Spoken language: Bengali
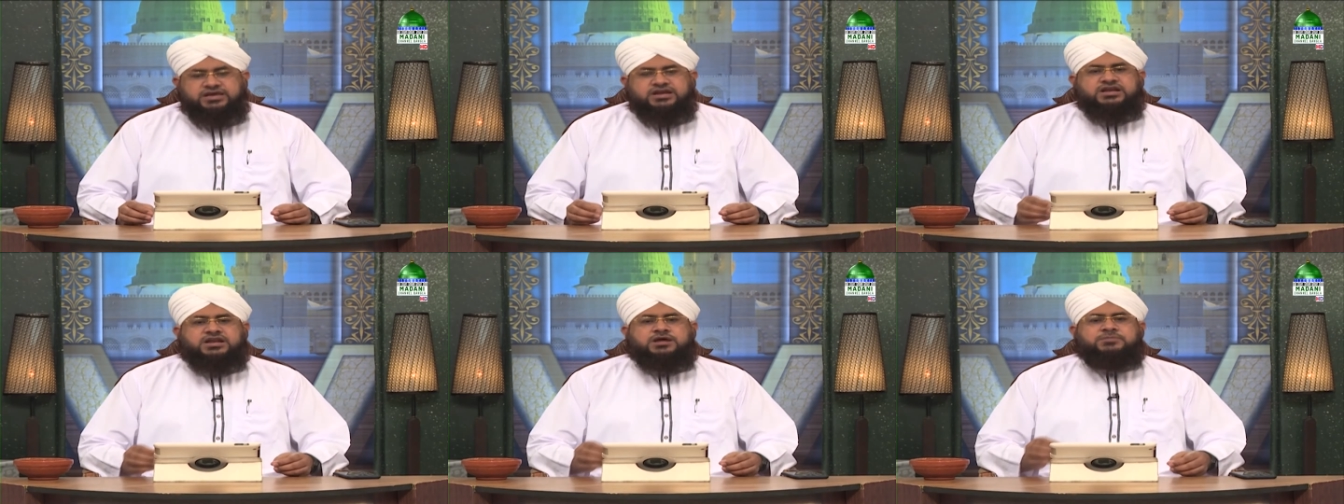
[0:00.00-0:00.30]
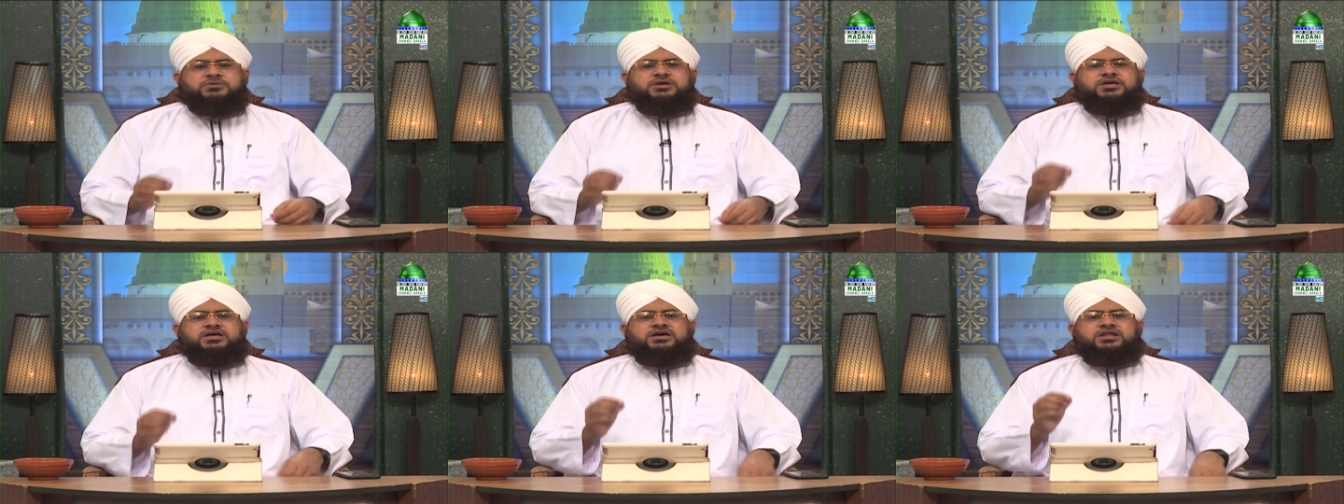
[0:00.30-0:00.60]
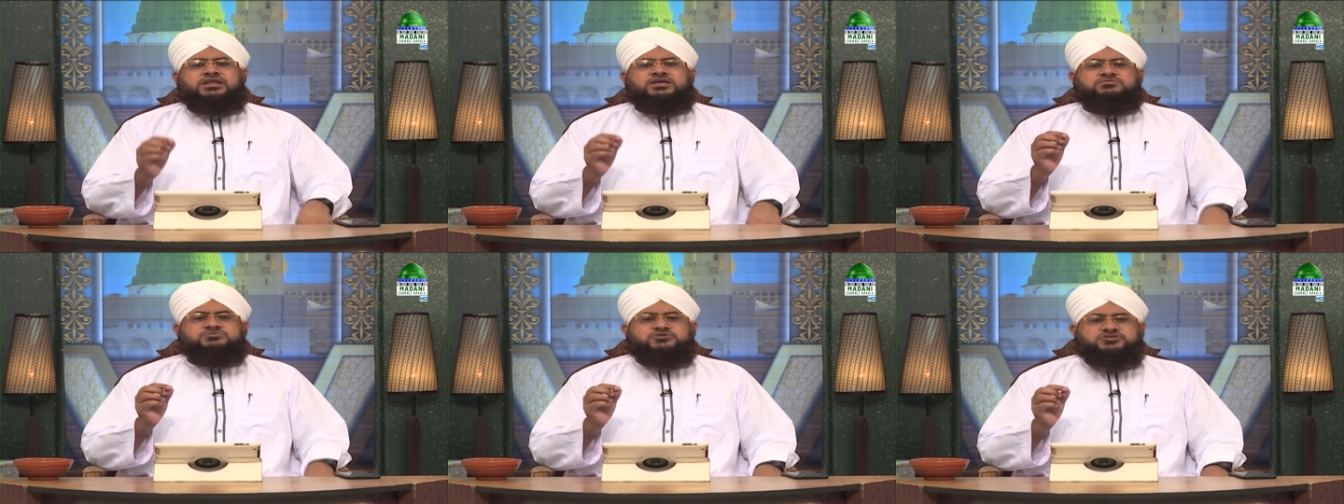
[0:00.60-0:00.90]
যে নবী
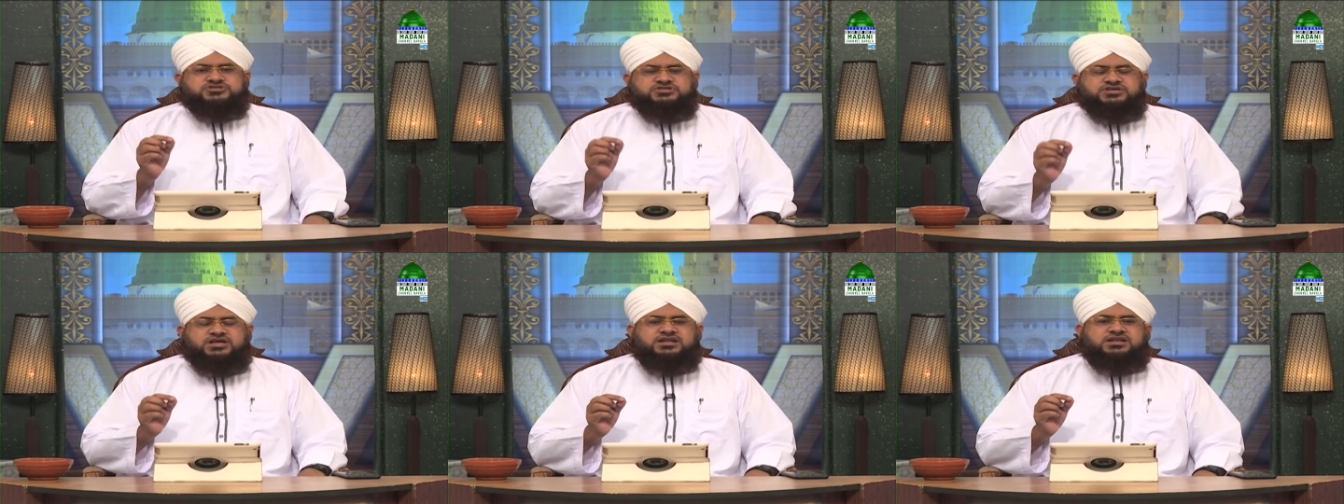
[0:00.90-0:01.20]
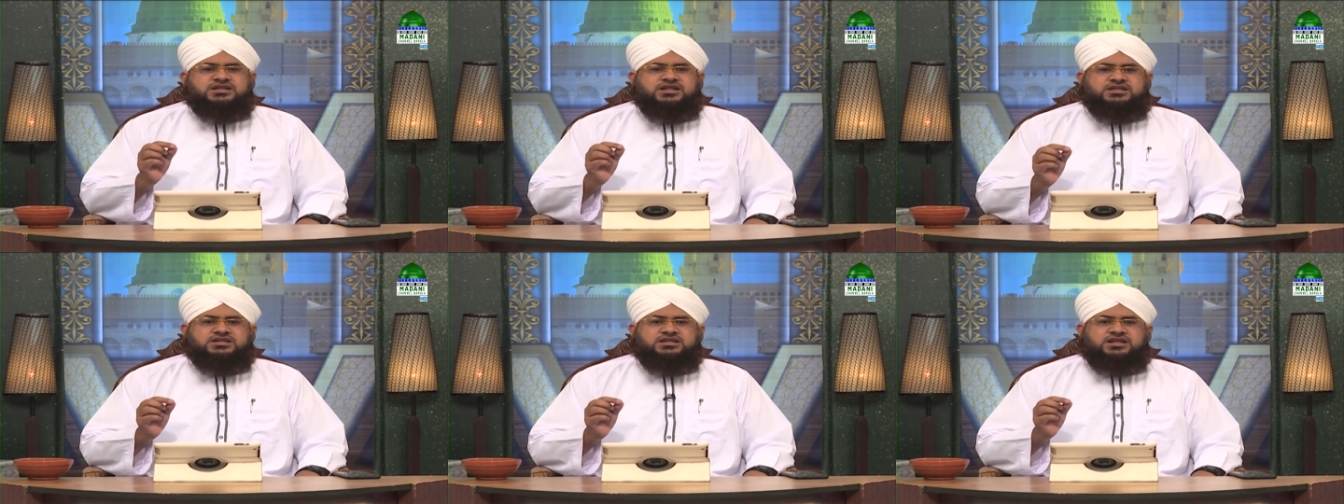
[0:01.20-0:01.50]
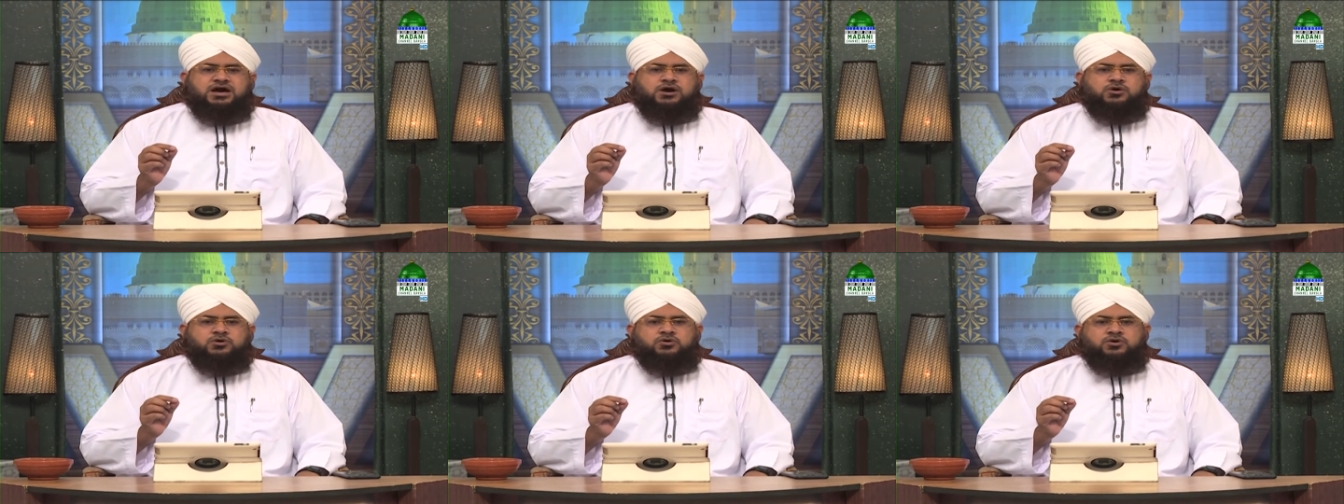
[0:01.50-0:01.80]
করিম
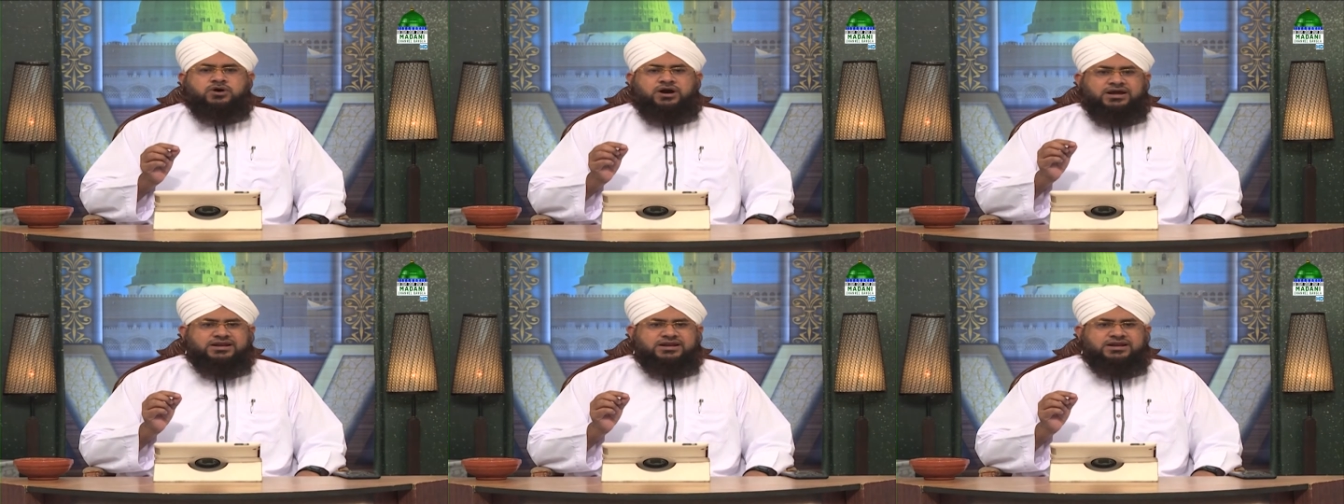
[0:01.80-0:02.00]
সাল্লাল্লাহু